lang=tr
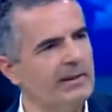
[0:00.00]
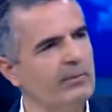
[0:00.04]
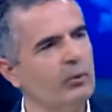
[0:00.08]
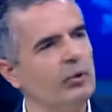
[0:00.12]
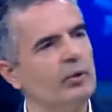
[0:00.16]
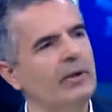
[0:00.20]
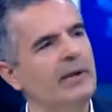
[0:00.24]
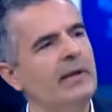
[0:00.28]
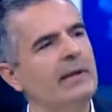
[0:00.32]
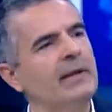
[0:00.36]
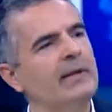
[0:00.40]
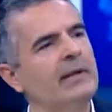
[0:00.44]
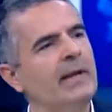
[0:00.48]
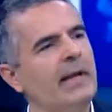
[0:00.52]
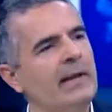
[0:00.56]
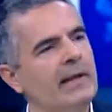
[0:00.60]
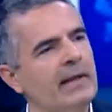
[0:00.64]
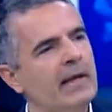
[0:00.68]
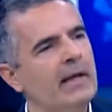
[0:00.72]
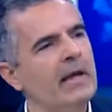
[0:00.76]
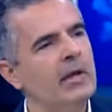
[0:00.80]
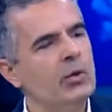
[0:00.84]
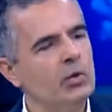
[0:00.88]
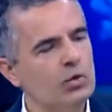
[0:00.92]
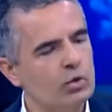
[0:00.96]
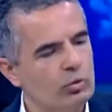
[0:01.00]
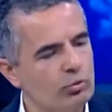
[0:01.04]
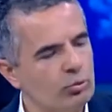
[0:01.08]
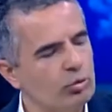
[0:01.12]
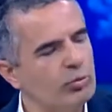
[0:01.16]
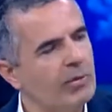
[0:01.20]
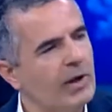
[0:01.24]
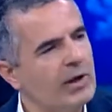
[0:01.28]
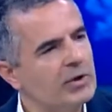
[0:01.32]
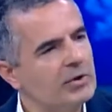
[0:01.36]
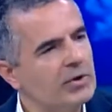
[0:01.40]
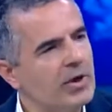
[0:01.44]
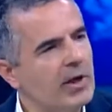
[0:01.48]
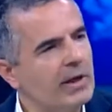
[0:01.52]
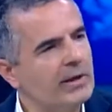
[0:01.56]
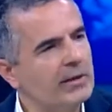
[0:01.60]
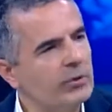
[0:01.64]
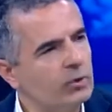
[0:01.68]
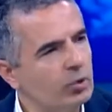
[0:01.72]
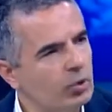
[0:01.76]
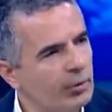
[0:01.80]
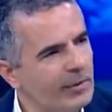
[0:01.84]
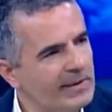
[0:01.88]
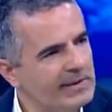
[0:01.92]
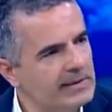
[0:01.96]
modelinden, Cumhurbaşkanlığı
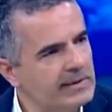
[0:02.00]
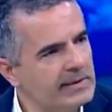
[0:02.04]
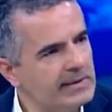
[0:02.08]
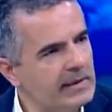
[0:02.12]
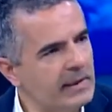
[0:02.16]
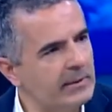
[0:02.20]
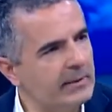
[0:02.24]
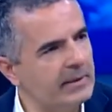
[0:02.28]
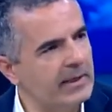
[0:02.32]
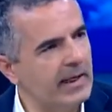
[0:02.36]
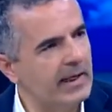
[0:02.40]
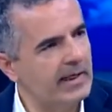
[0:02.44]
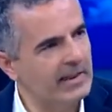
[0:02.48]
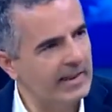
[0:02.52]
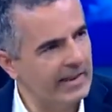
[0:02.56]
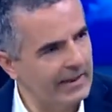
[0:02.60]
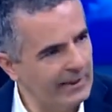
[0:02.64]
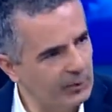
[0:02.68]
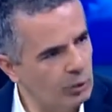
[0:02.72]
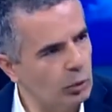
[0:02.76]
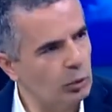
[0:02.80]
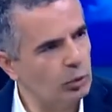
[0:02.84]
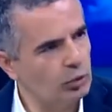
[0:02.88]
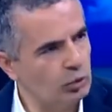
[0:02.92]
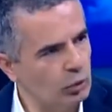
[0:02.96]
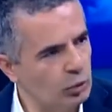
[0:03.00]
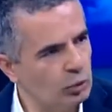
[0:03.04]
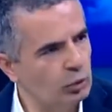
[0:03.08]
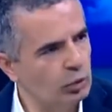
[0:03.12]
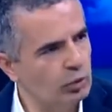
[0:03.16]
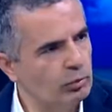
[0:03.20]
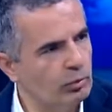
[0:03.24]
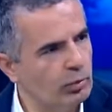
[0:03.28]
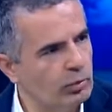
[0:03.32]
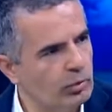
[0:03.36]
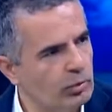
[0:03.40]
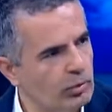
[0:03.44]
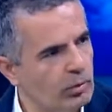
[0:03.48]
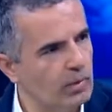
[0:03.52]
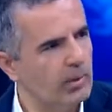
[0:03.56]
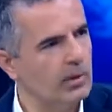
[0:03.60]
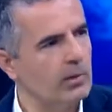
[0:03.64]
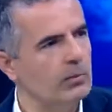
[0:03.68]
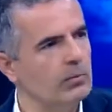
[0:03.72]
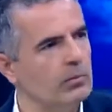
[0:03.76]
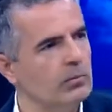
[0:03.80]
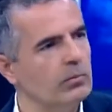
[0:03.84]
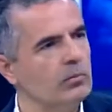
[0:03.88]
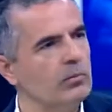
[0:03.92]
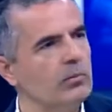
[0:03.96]
hükümet sisteminden geri dönüş olur mu
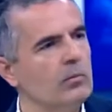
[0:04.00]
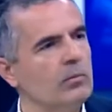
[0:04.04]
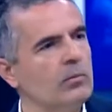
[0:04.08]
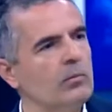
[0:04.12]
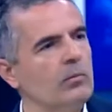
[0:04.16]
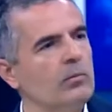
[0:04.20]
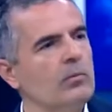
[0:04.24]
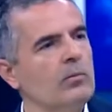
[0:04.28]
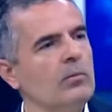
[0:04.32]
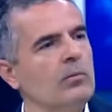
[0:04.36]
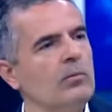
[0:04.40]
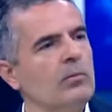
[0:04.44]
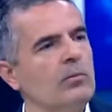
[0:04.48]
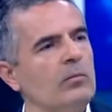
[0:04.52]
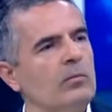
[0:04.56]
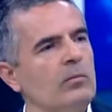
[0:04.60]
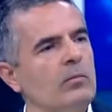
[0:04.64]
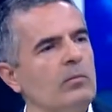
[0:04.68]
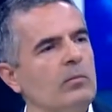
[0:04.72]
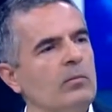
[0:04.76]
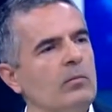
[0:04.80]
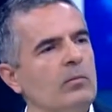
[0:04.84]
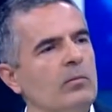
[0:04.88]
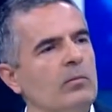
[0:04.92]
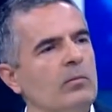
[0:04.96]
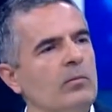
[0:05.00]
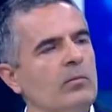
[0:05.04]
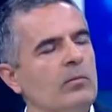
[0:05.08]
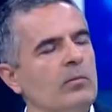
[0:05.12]
Şimdi e, Hakan